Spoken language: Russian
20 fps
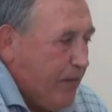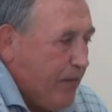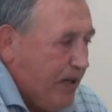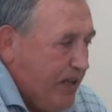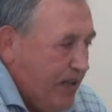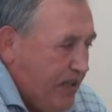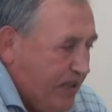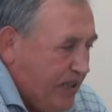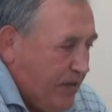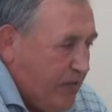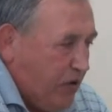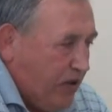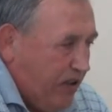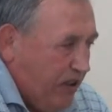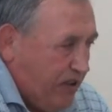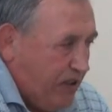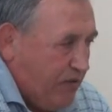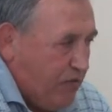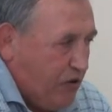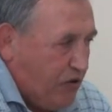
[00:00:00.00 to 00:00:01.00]
Поэтому
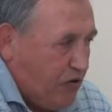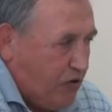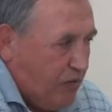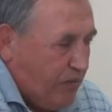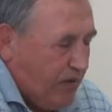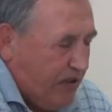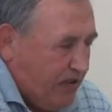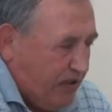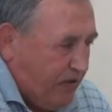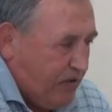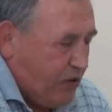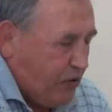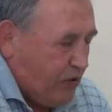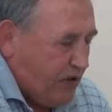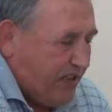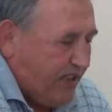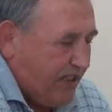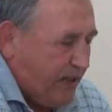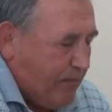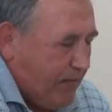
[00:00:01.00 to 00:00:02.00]
для того, чтобы это все
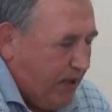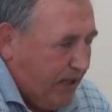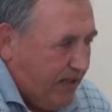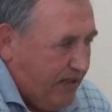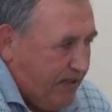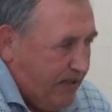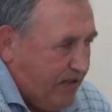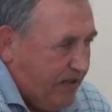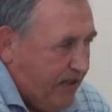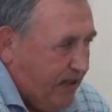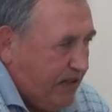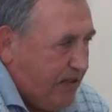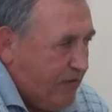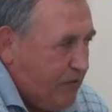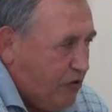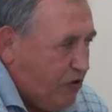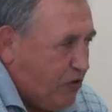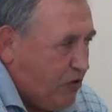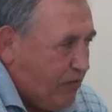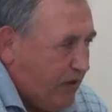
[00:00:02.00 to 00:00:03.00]
сломать, для
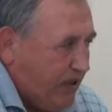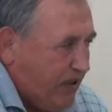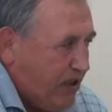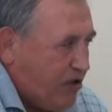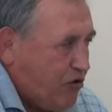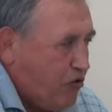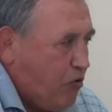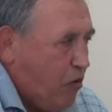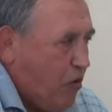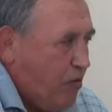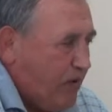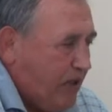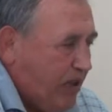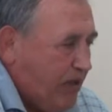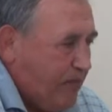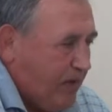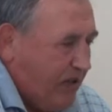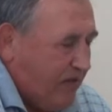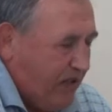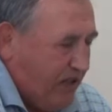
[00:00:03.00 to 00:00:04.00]
того, чтобы это
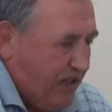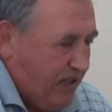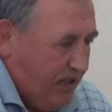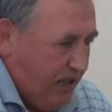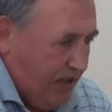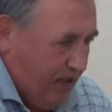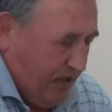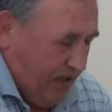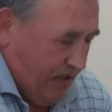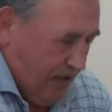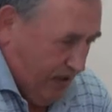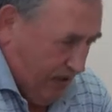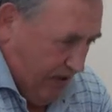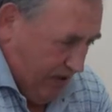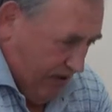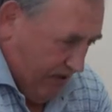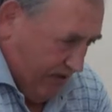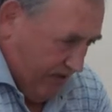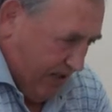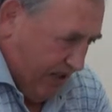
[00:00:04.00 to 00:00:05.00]
скомкать, превратить
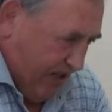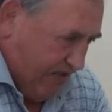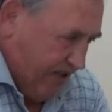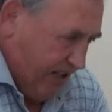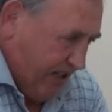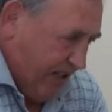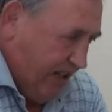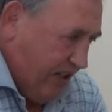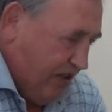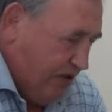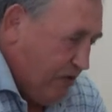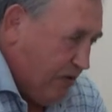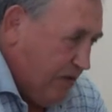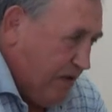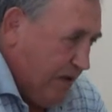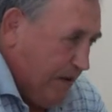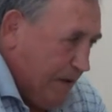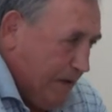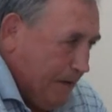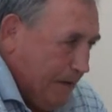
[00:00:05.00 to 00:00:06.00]
в говорильню,